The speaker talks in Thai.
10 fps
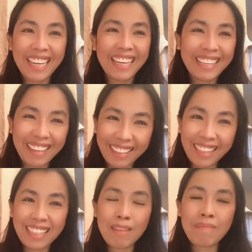หย่อน
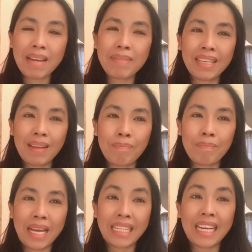เงินเข้าไปเหมือนกับ
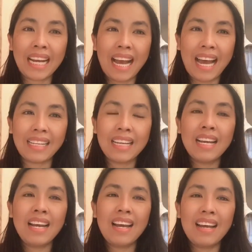ไปธนาคาร
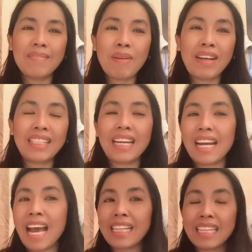เพราะว่าธนา
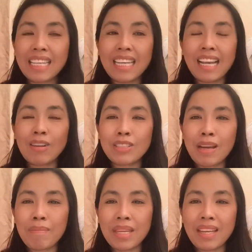คารที่นี่เขา
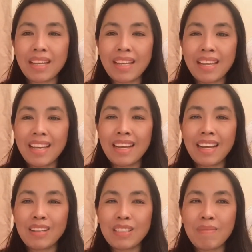จะมี
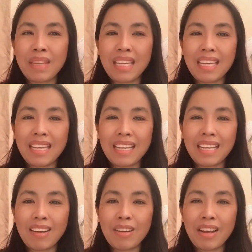เขาจะมี
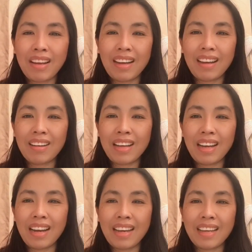เขาเรียกเขาเรียก
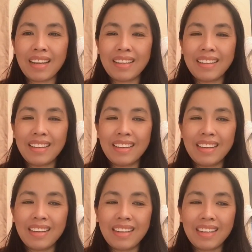อะไรอะ่ะ
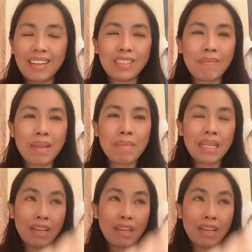เขาจะมีเหมือนกับ